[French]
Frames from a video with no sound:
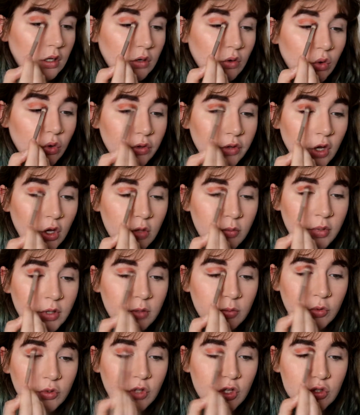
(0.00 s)
On a une
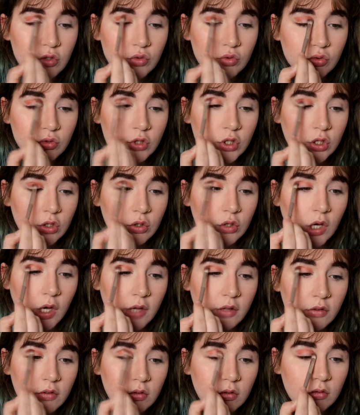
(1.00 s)
pigmentation, c'est
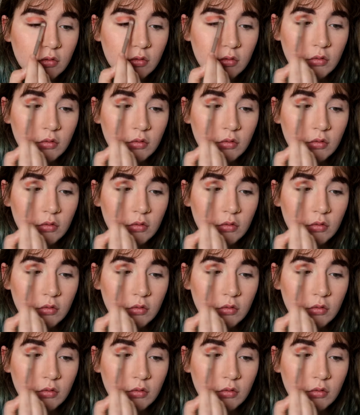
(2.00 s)
correct.